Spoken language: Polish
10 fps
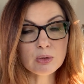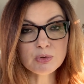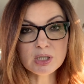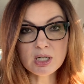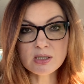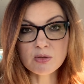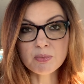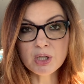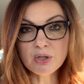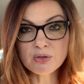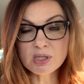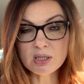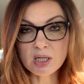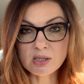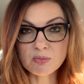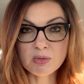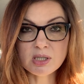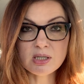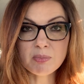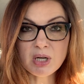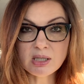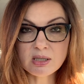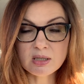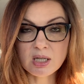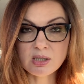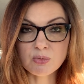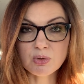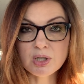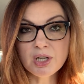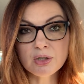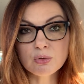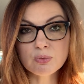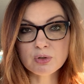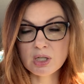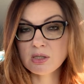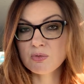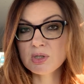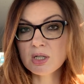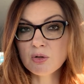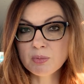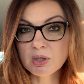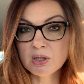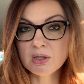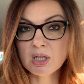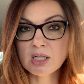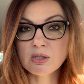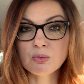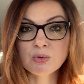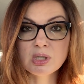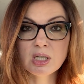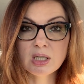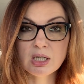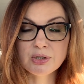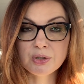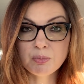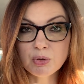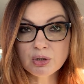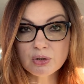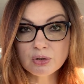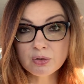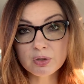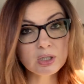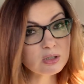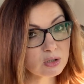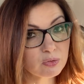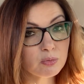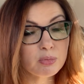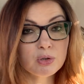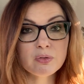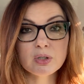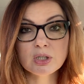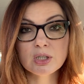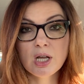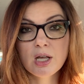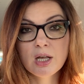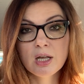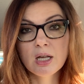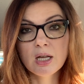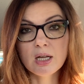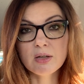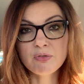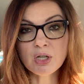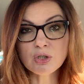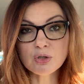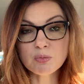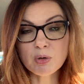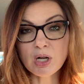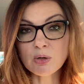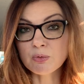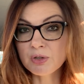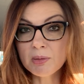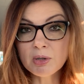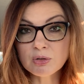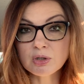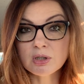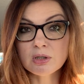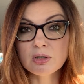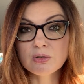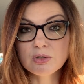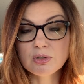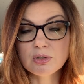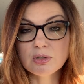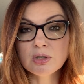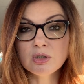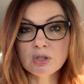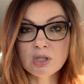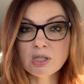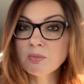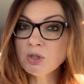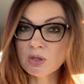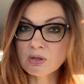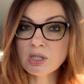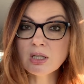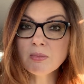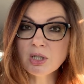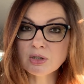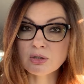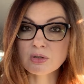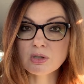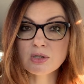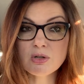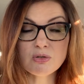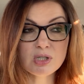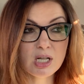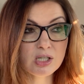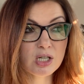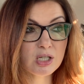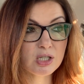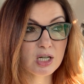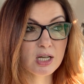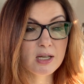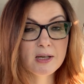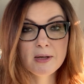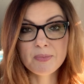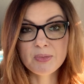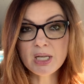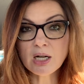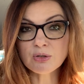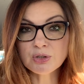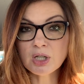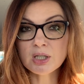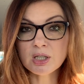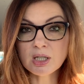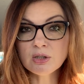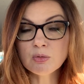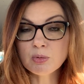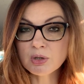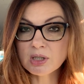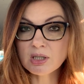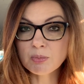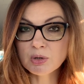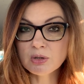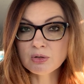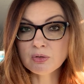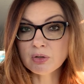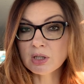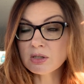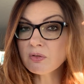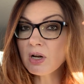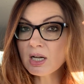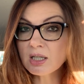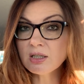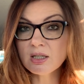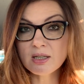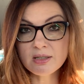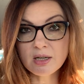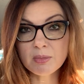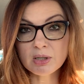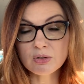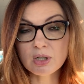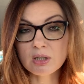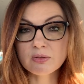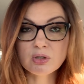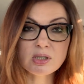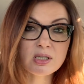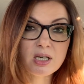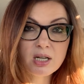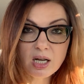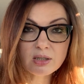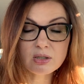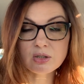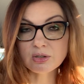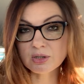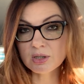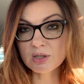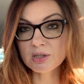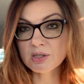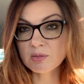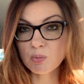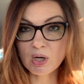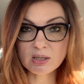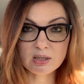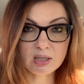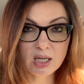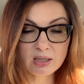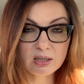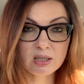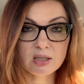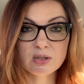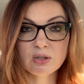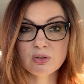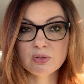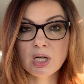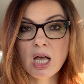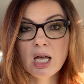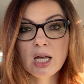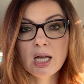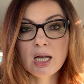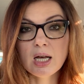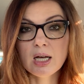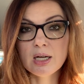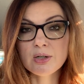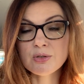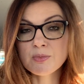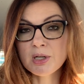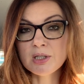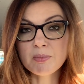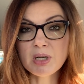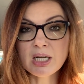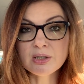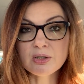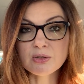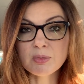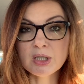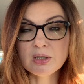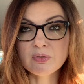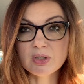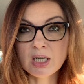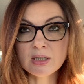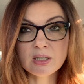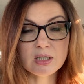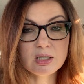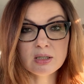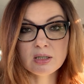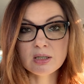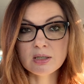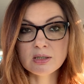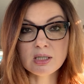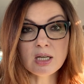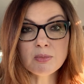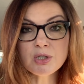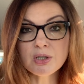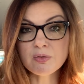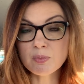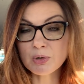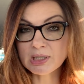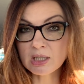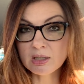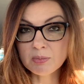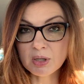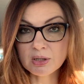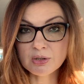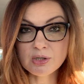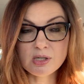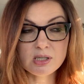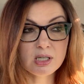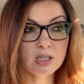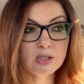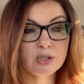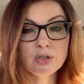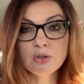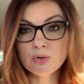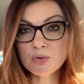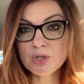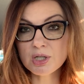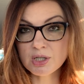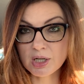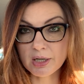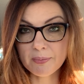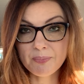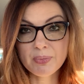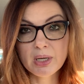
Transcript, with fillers: Ludzie tracą pieniądze, tracą miejsca pracy, tracą klientów, tracą zarobki, tracą z dnia na dzień płynność finansową, ponieważ e, większość Polaków nie ma oszczędności i żyje z miesiąca na miesiąc, co oznacza, że jakoś daje radę, dopóki jest ta płynność finansowa, a kiedy jej nie ma, to nagle wszystkie raty, leasingi, spłaty kart kredytowych E, rozmaite plany, rozmaite wydatki. E, stajemy się niewypłacalni praktycznie z dnia na dzień i to już się dzieje.